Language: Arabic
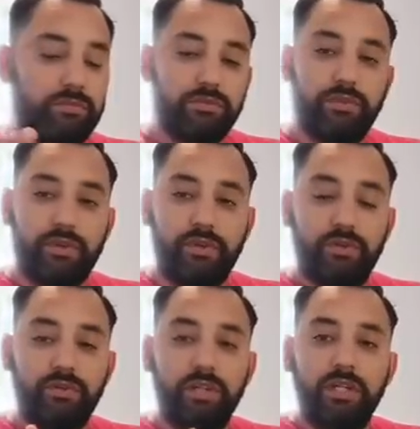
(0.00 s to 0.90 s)

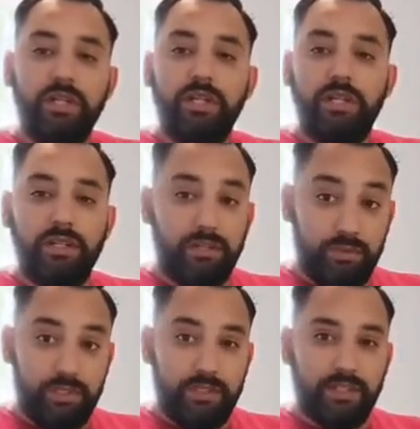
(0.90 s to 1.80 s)
وتفرحوا
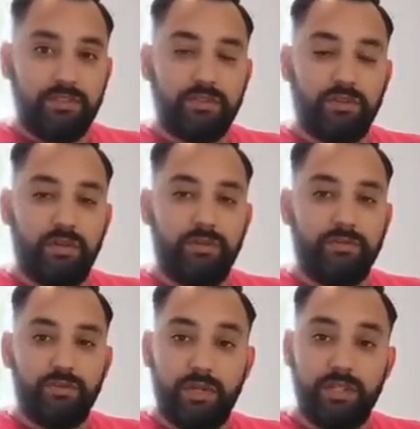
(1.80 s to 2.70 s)
الوليدات الصغار
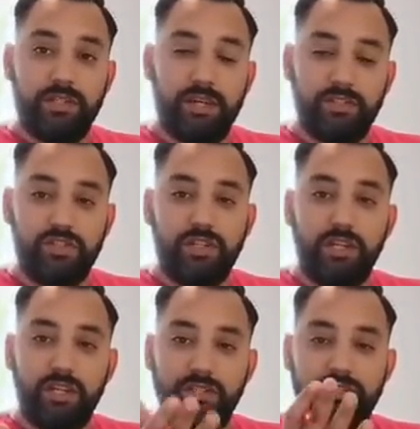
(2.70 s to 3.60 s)
هذا الشيء
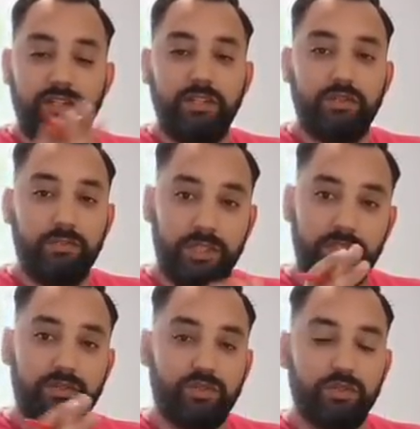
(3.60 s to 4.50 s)
كيهز عليكم
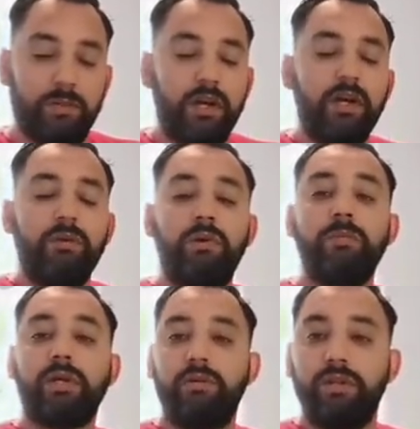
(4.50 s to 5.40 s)
حتى نتوما
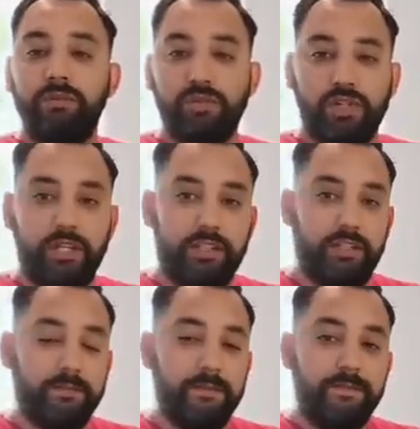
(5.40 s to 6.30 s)
المهم اخواني
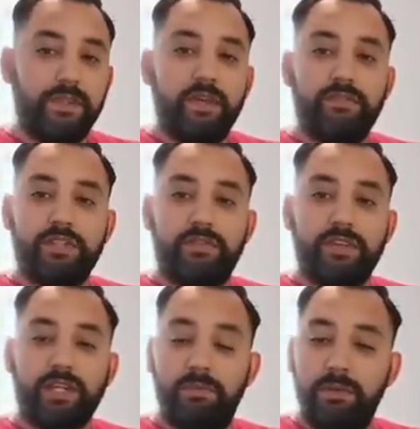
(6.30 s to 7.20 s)
المشاهدين
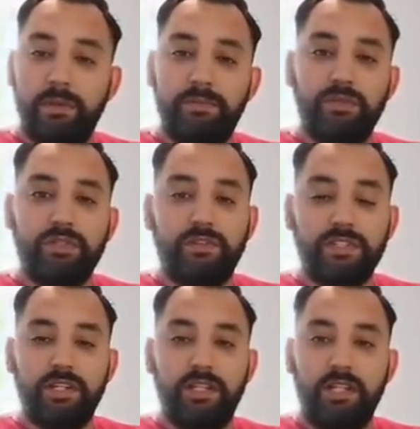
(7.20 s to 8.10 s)
فتف... قبل ما نبداو
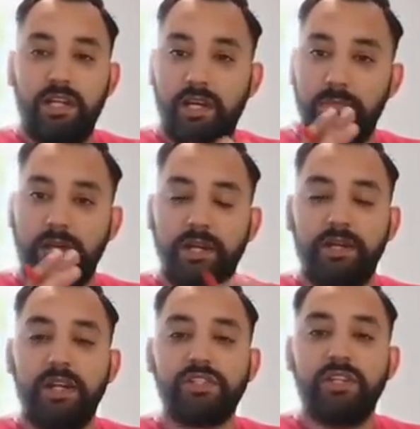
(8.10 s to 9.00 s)
تفاصيل هذه الحلقه ما
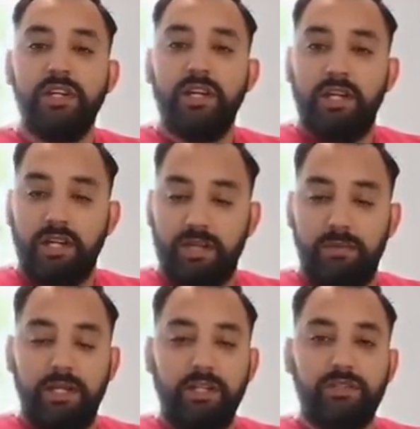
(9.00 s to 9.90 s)
كرهناش
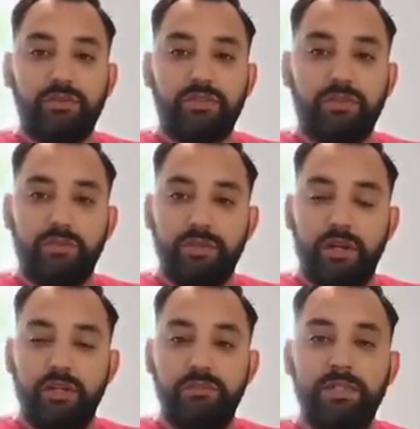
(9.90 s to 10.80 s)
قبل العيد
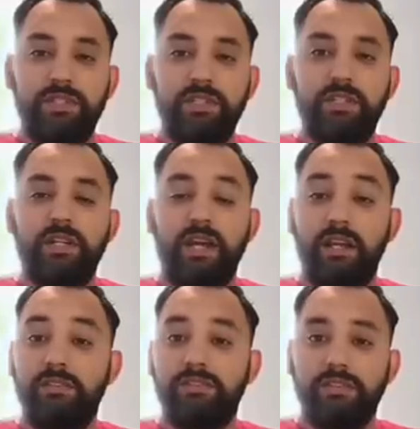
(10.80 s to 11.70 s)
توصلونا ل 200
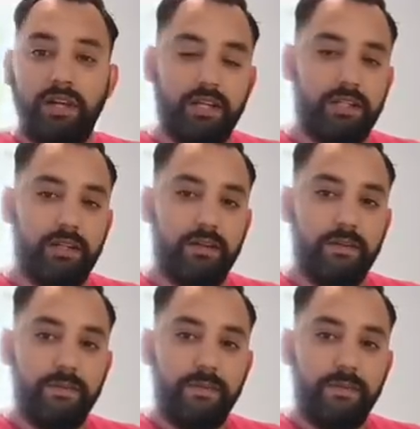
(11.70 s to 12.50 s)
الف عائله